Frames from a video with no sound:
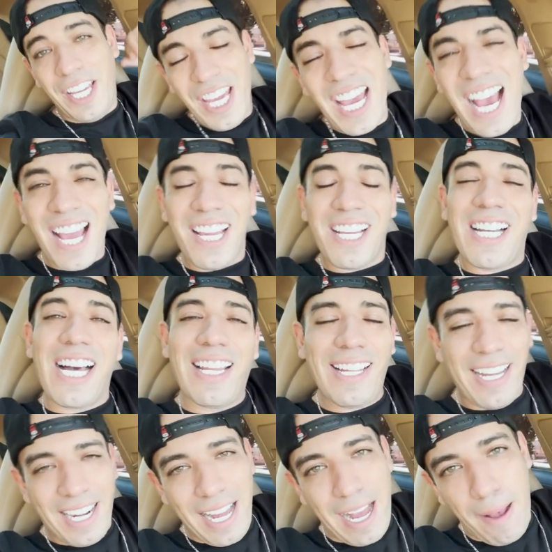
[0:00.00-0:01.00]
E aí
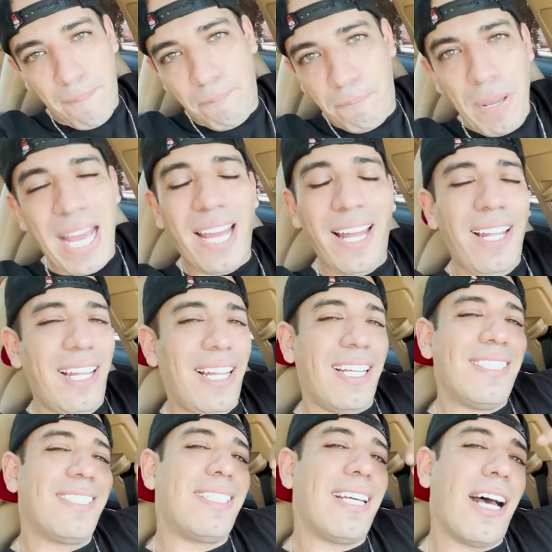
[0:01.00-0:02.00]
galera,
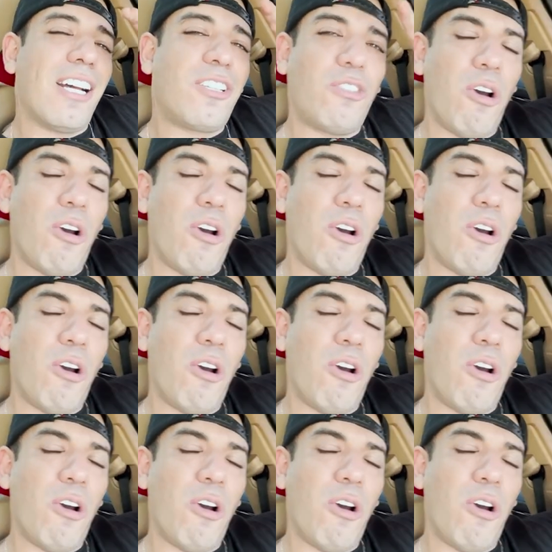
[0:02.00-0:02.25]
beleza?